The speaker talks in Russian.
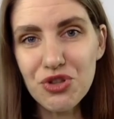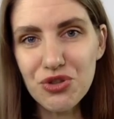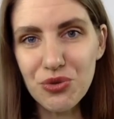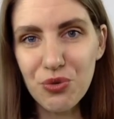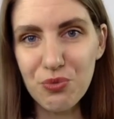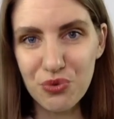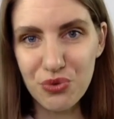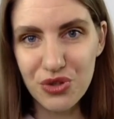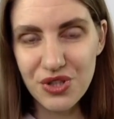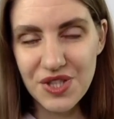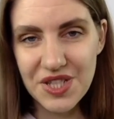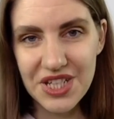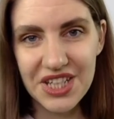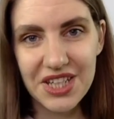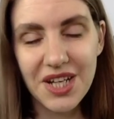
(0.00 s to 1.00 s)
что
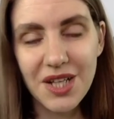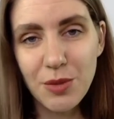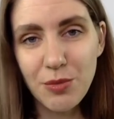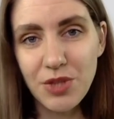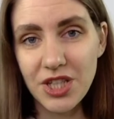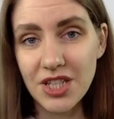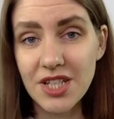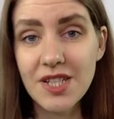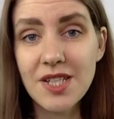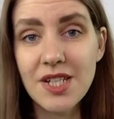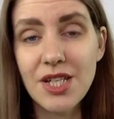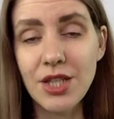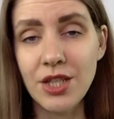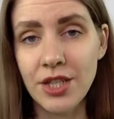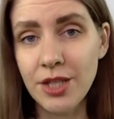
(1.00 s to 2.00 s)
будет с каналом,
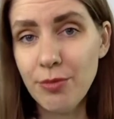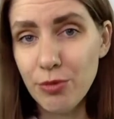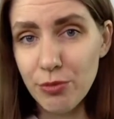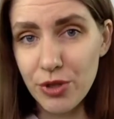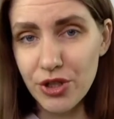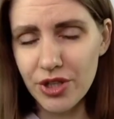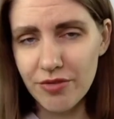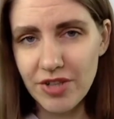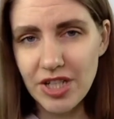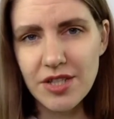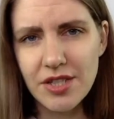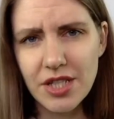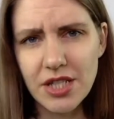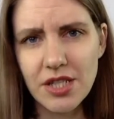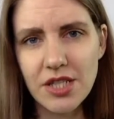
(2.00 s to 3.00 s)
если не публиковать
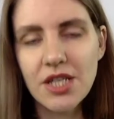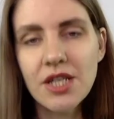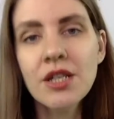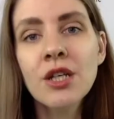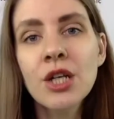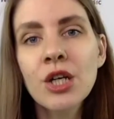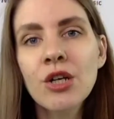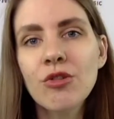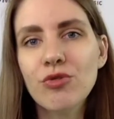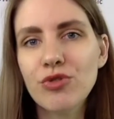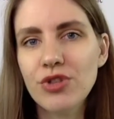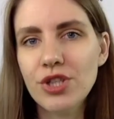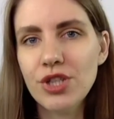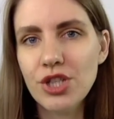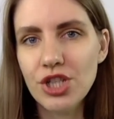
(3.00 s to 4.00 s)
статьи
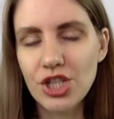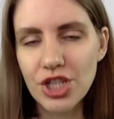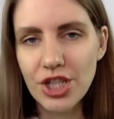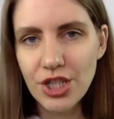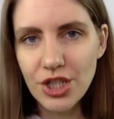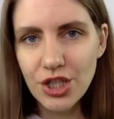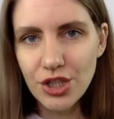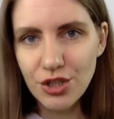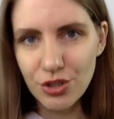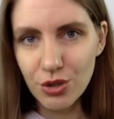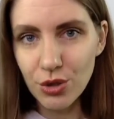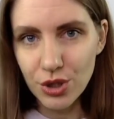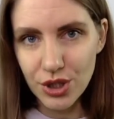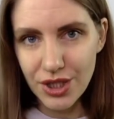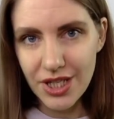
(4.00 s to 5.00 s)
в течение
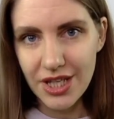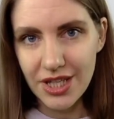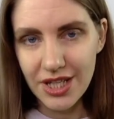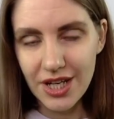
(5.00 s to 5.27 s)
трех дней.